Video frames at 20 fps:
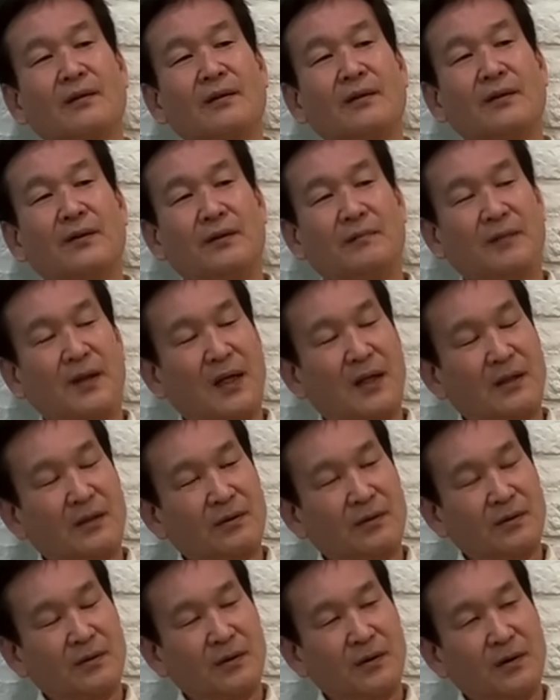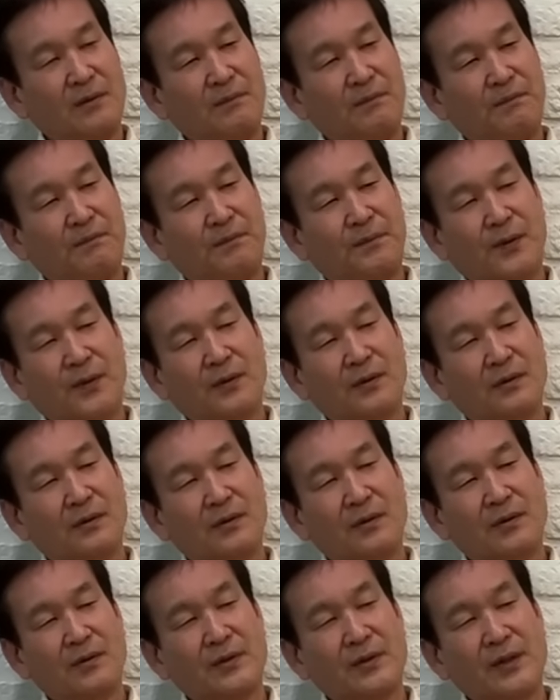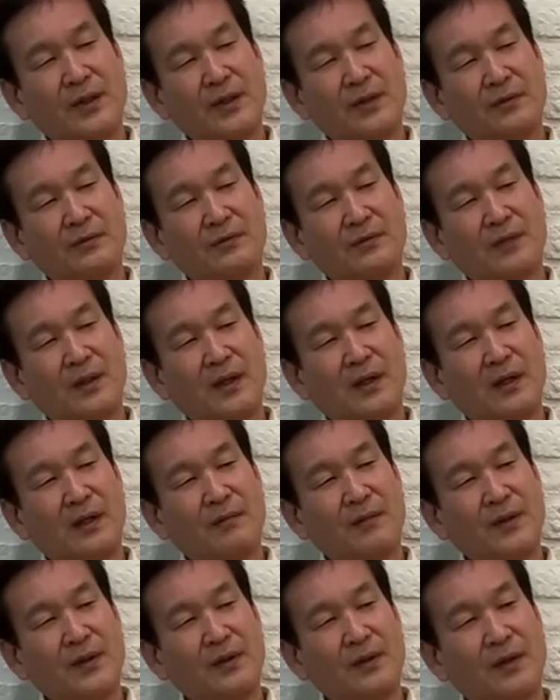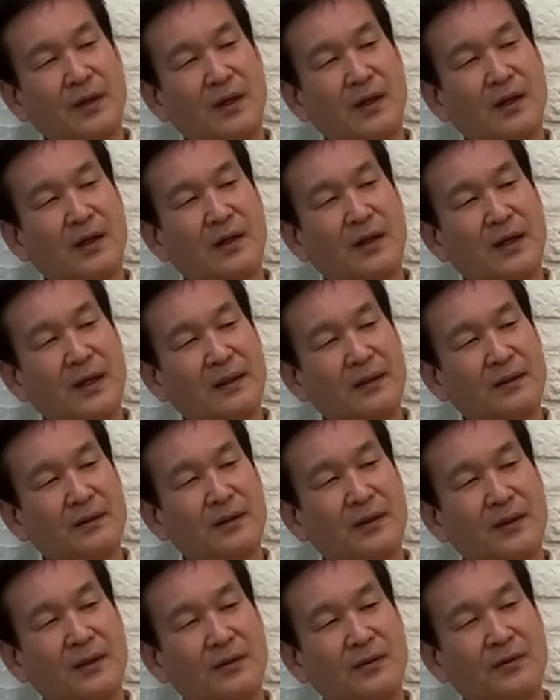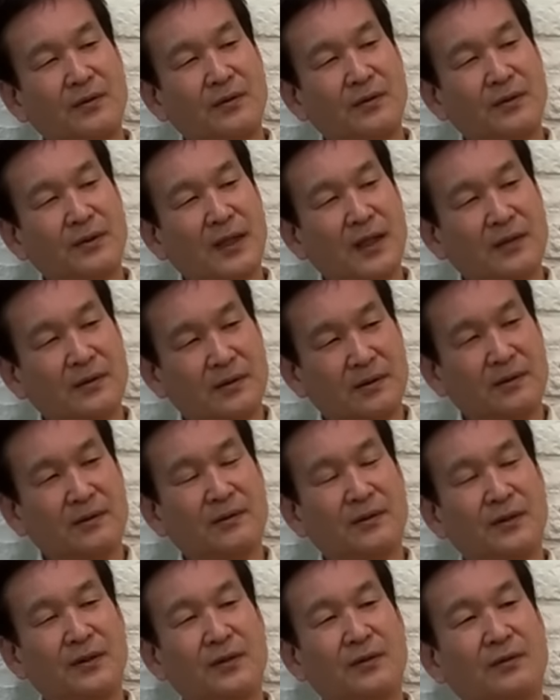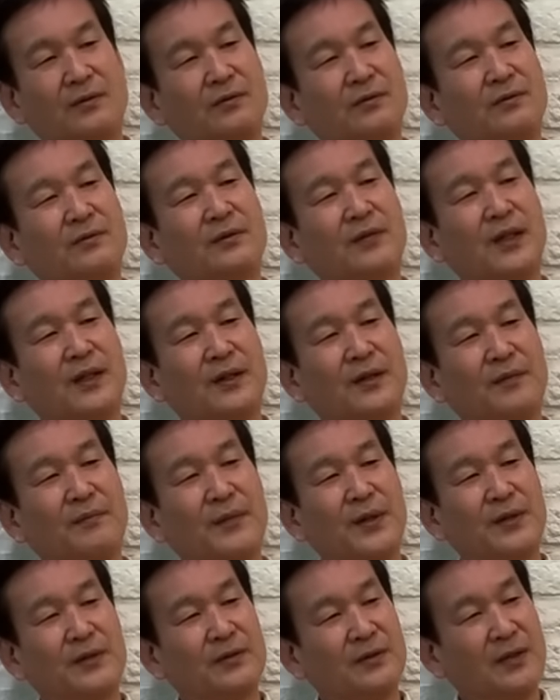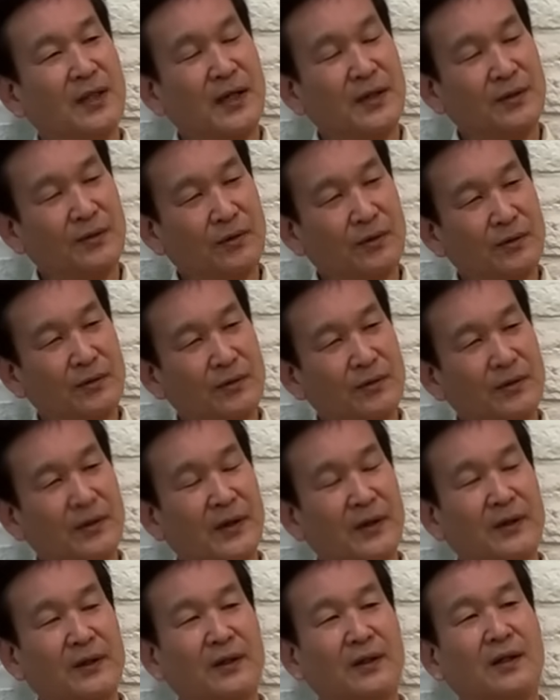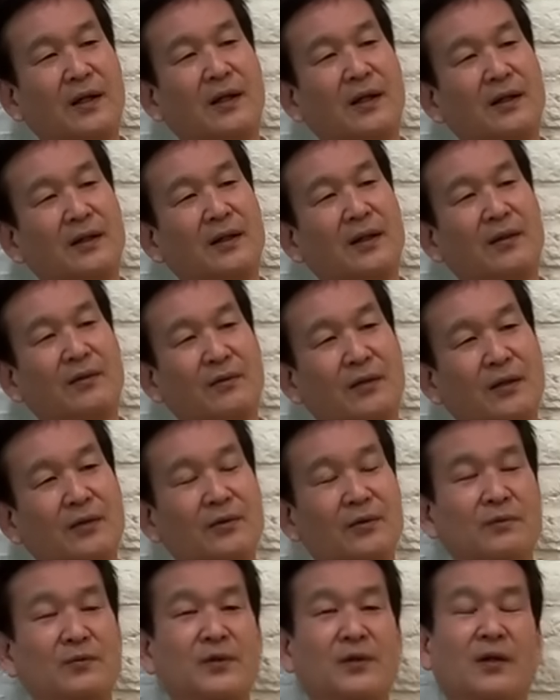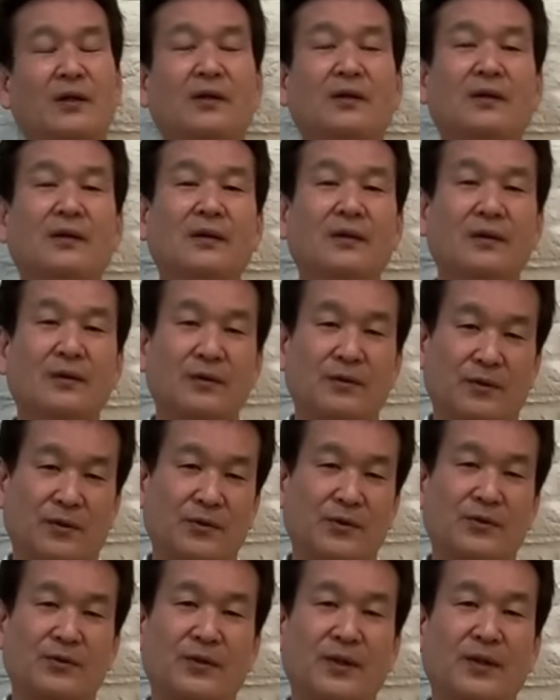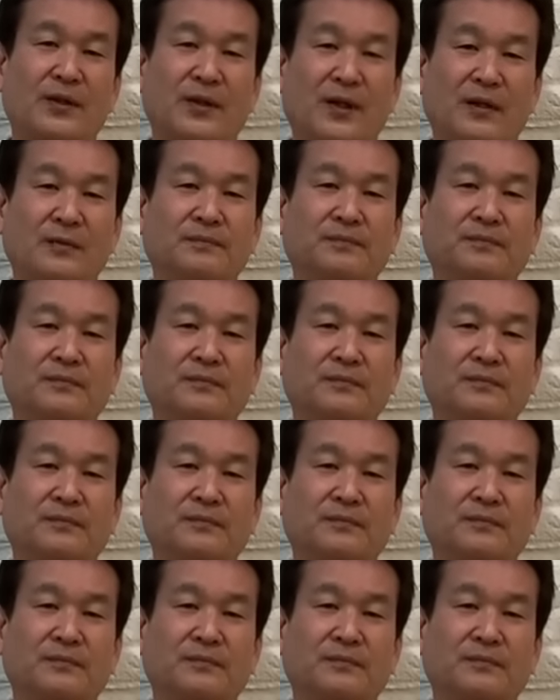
今の日本の政府ならアメリカが関係を断つ、日本だけ別外交ってわけにいかないだろうな、そういう意味じゃろくじゅうねんだい、